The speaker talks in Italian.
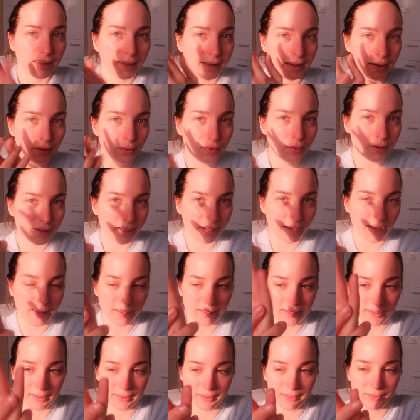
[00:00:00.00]
e
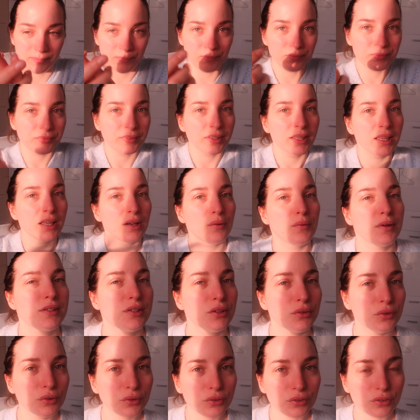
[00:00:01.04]
ok
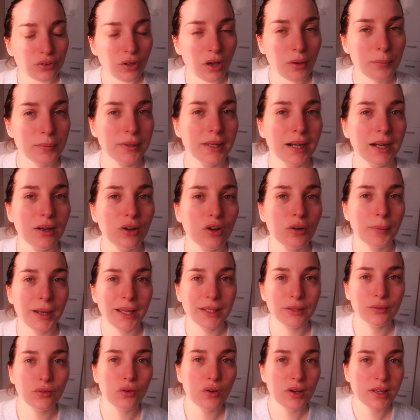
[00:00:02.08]
questo è tutto, mi
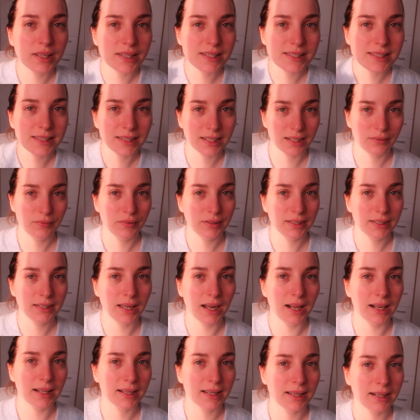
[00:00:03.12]
raccomando iscriviti
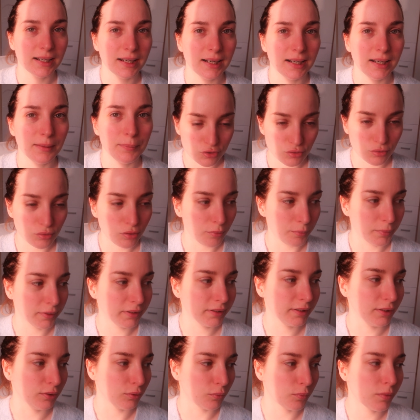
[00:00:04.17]
al canale, lascia un
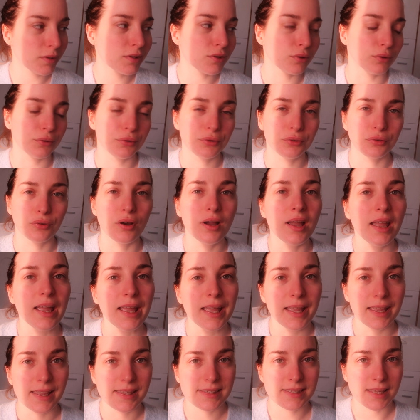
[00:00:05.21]
commentino qui sotto
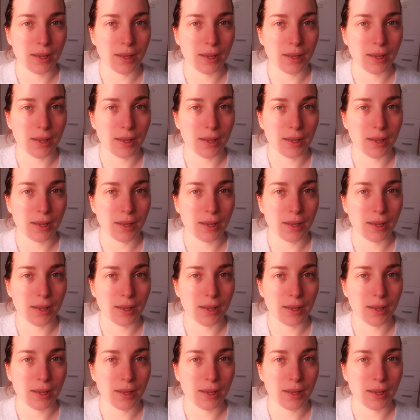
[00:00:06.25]
e